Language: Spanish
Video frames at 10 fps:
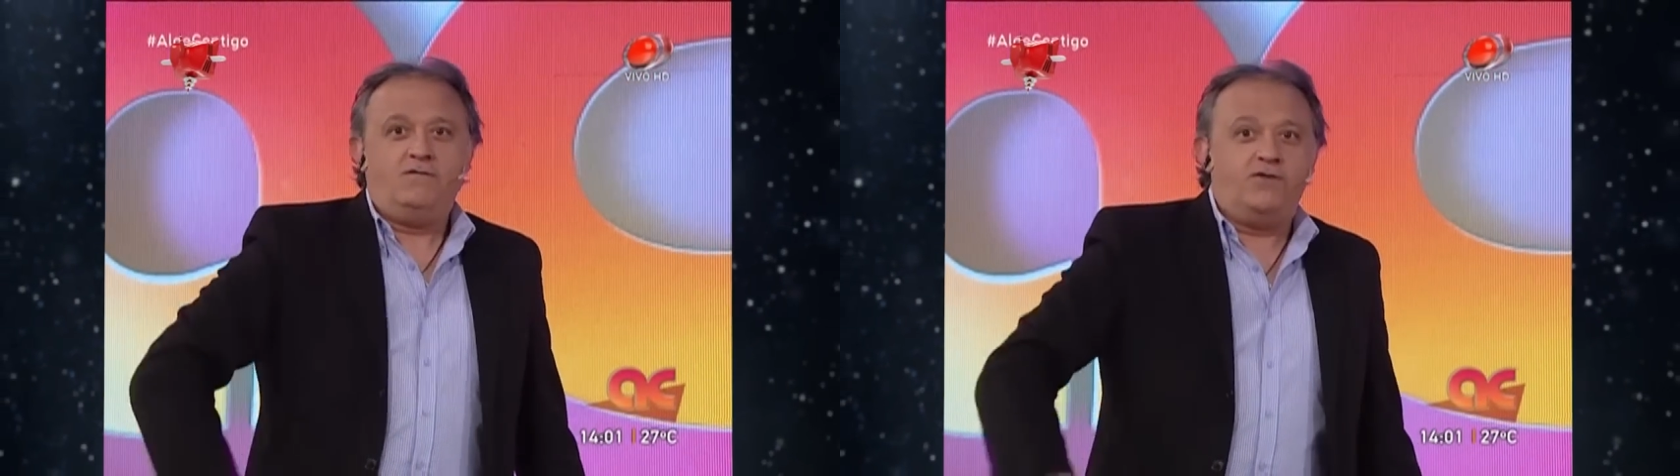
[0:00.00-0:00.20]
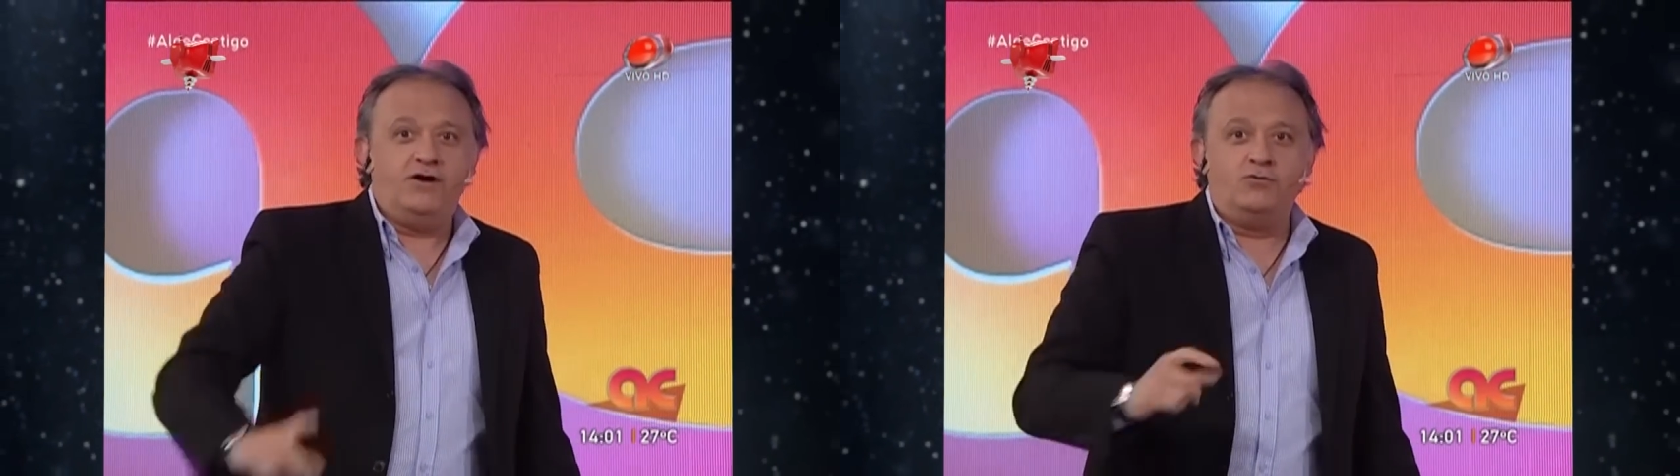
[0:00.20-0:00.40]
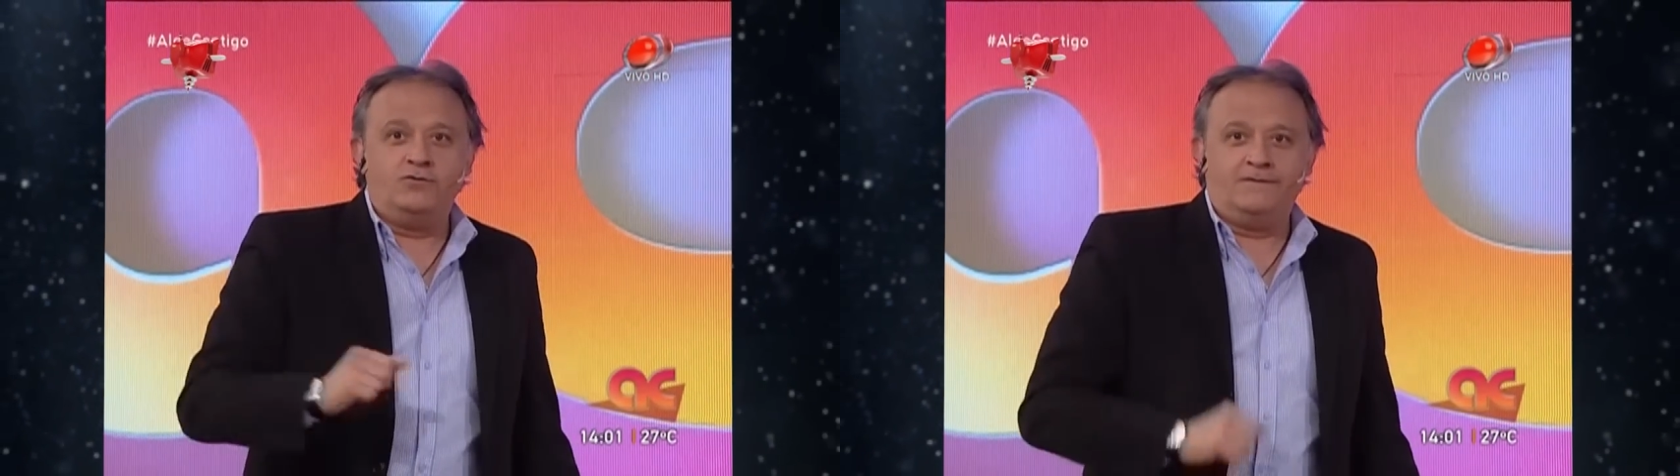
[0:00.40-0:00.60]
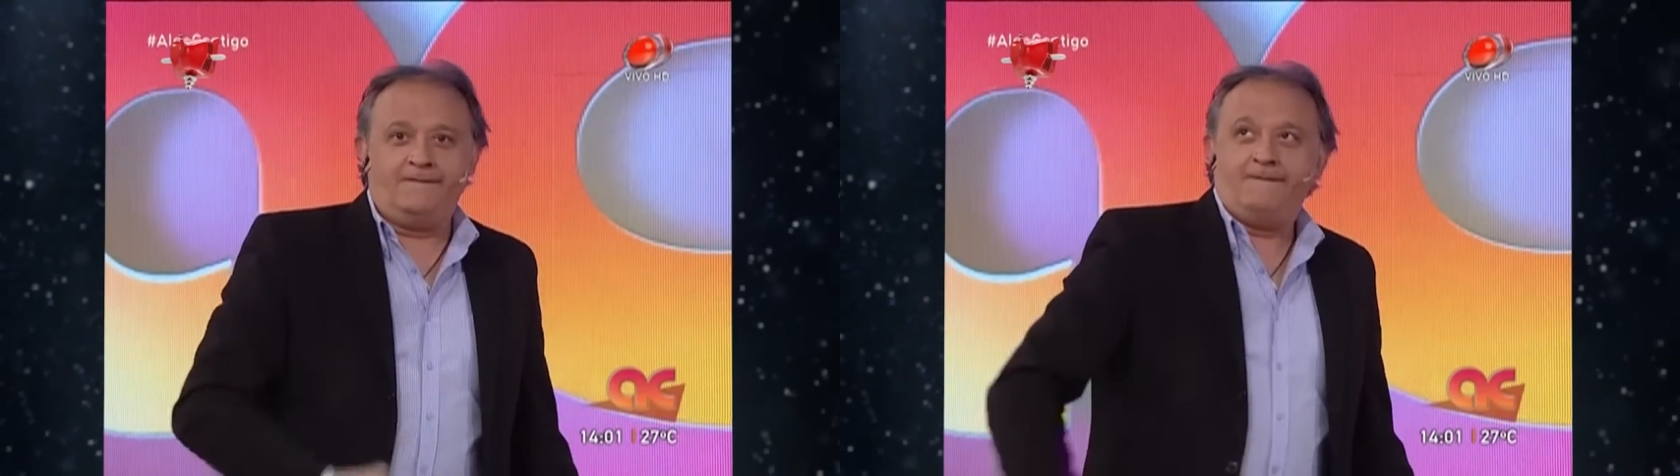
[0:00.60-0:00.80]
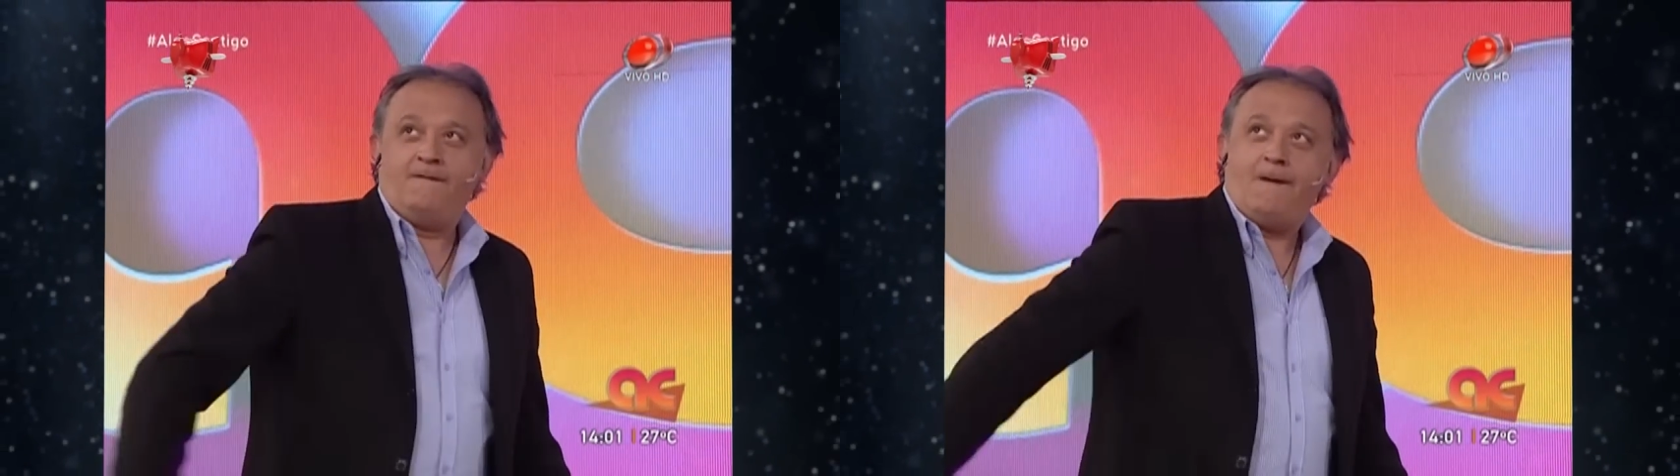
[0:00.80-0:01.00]
fue
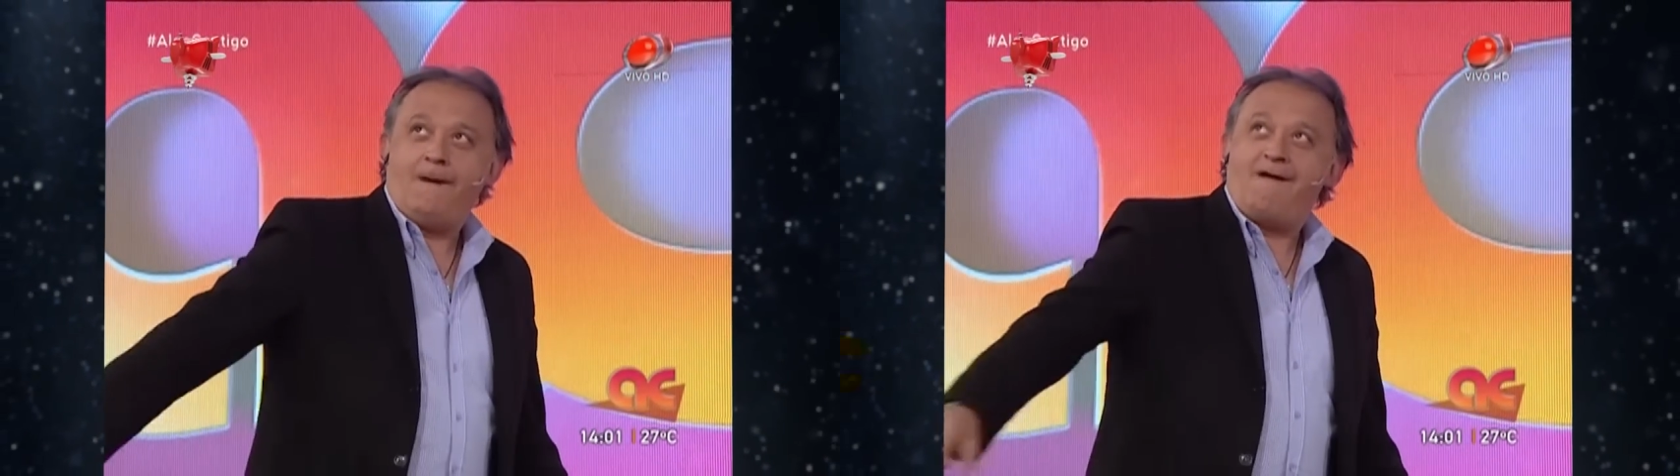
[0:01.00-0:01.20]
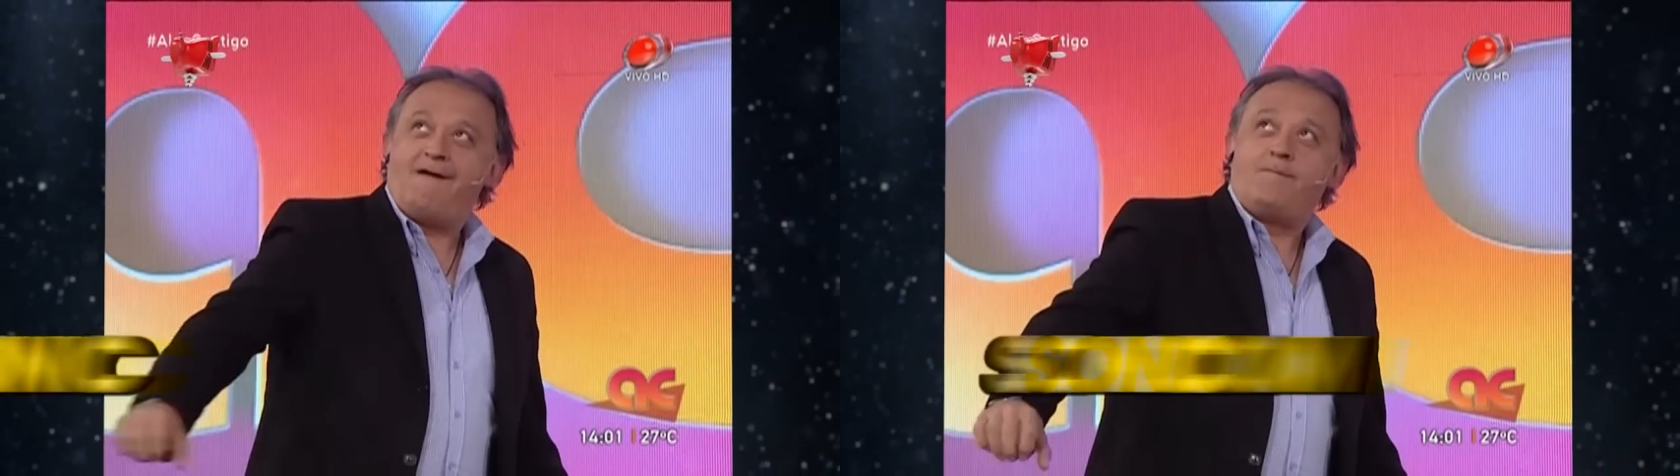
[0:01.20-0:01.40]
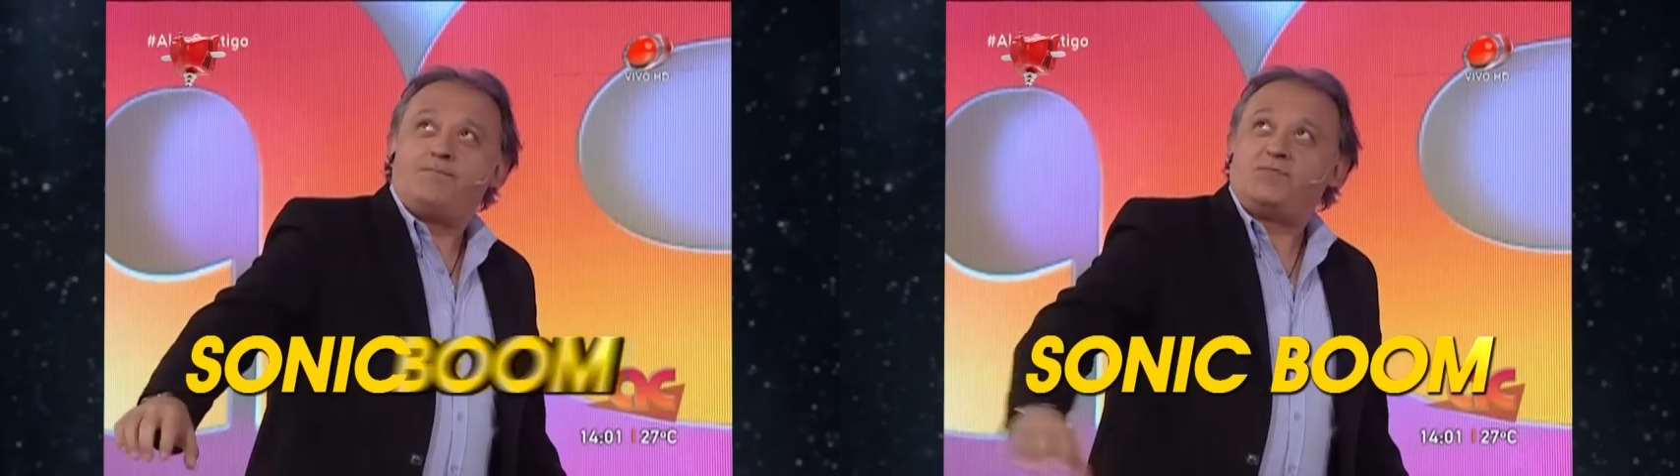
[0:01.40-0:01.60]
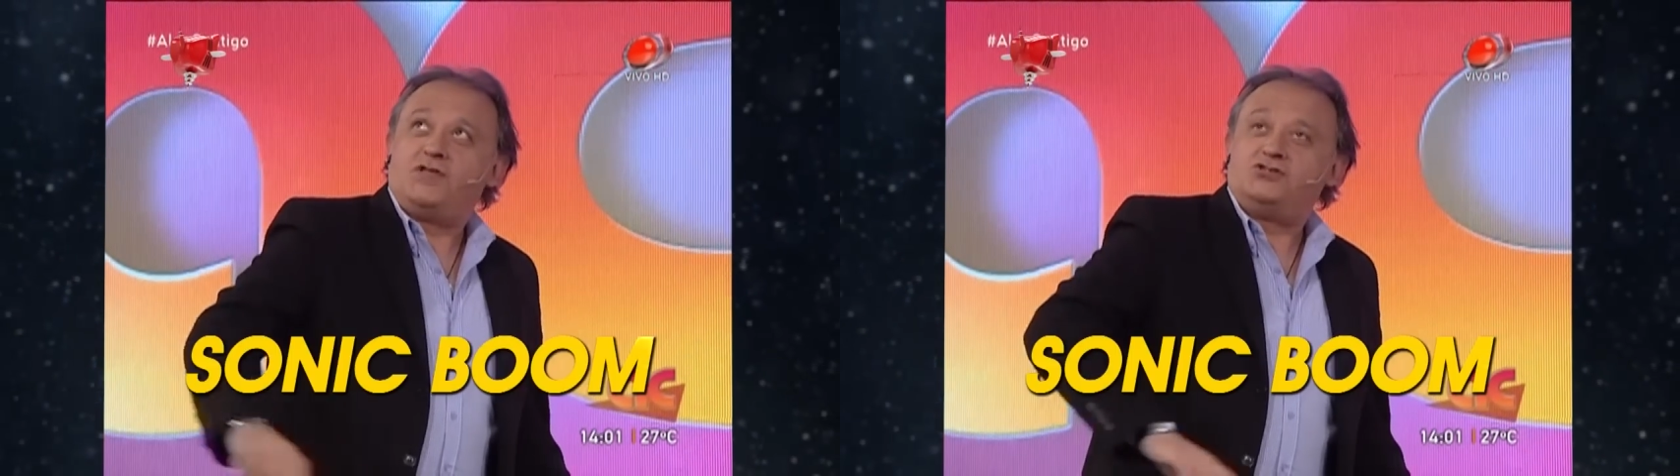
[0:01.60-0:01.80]
un... Sonic